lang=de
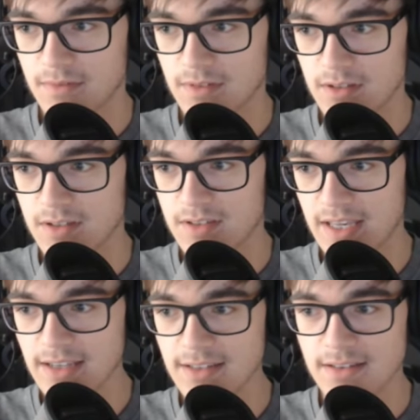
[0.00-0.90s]

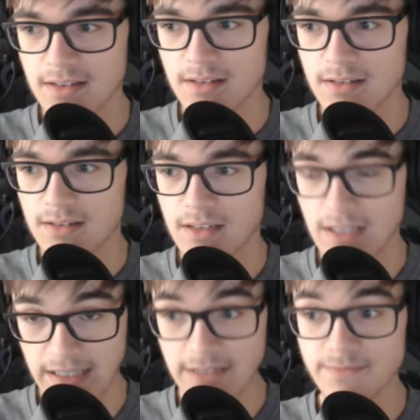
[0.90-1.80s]
Sex.
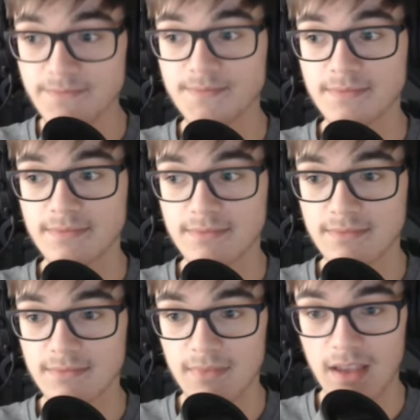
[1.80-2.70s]
I.
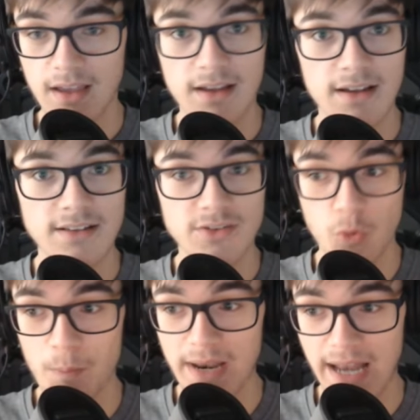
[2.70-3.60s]

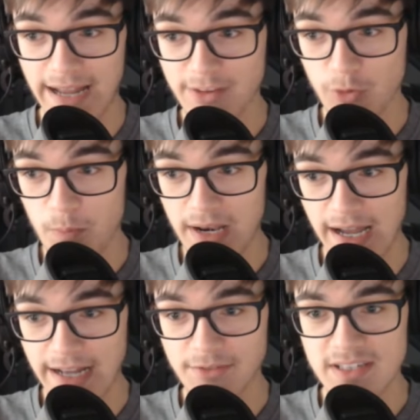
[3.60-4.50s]
Tut mir leid, tut mir
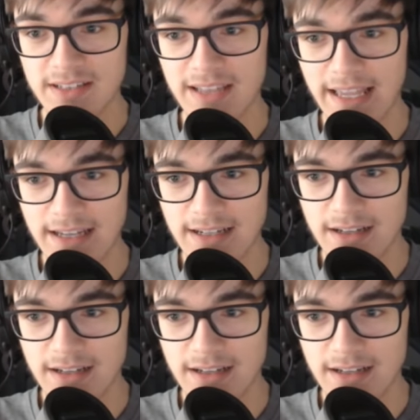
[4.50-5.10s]
leid. Wir sind ja hier...